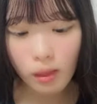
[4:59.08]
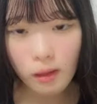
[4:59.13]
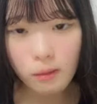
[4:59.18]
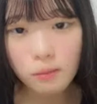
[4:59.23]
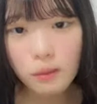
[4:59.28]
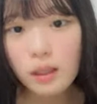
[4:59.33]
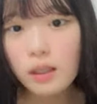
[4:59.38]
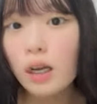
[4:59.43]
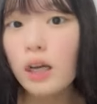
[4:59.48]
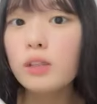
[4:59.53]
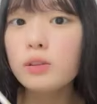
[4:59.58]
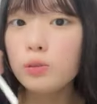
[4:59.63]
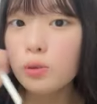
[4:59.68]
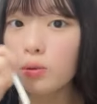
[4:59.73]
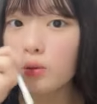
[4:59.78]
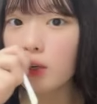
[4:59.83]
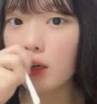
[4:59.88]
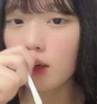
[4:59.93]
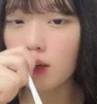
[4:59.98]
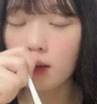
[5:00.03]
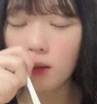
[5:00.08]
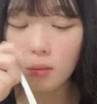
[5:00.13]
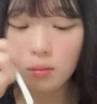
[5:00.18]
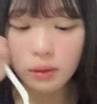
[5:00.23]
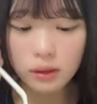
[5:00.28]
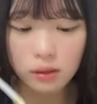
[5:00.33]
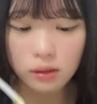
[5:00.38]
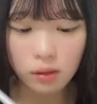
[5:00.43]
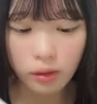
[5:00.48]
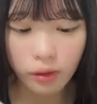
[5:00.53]
まあそうカレー
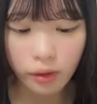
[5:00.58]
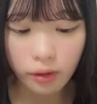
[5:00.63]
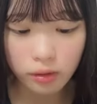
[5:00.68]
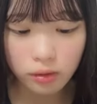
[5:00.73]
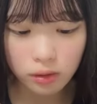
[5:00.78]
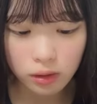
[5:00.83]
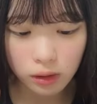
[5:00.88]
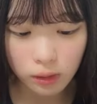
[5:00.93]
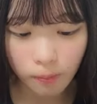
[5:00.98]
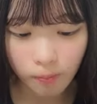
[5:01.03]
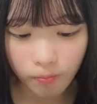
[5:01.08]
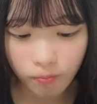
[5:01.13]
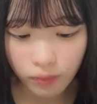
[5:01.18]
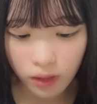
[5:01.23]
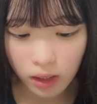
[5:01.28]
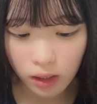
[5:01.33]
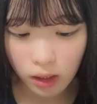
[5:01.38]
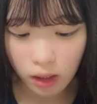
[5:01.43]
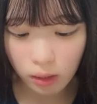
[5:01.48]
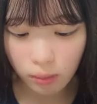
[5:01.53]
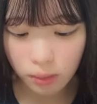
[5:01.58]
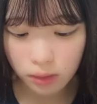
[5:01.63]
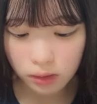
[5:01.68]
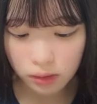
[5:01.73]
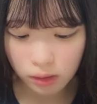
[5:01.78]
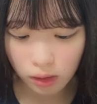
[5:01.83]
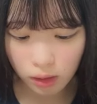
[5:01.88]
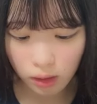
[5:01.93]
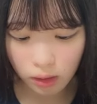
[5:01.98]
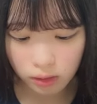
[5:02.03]
飯な感じカレー飯っ
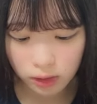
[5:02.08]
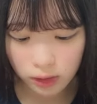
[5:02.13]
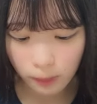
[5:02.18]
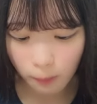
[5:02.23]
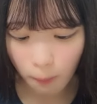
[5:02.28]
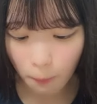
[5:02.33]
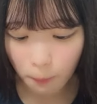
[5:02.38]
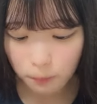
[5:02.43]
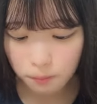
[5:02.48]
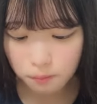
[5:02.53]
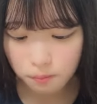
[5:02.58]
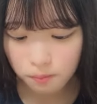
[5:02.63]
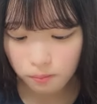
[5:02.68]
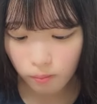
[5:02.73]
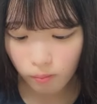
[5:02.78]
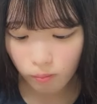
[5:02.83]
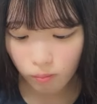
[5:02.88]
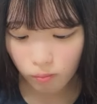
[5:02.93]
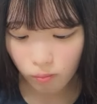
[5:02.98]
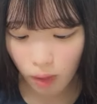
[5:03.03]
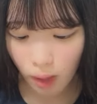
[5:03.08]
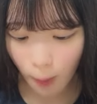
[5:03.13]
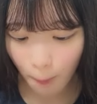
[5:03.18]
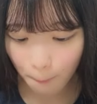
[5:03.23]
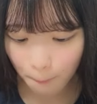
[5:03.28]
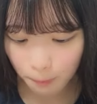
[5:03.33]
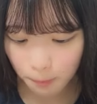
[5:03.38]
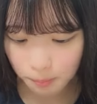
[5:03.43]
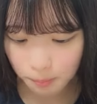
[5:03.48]
て感じまあ